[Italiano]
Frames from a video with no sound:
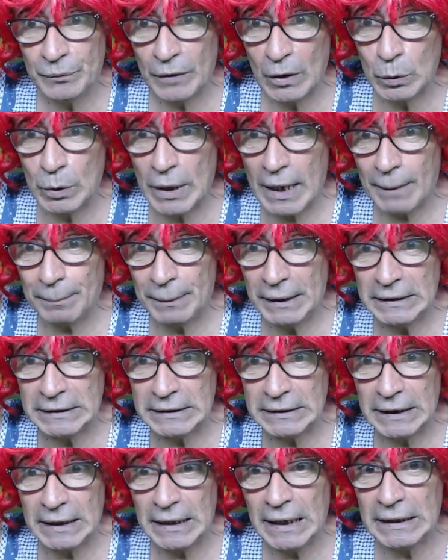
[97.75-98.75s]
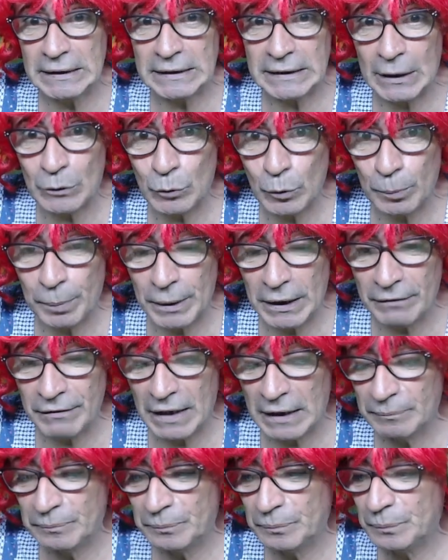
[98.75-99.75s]
lo capisse, è stato
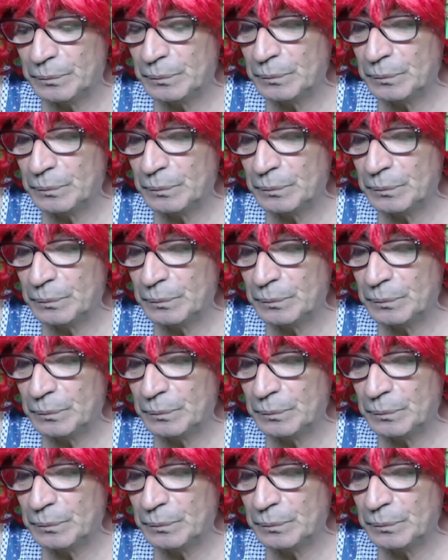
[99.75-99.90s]
prima.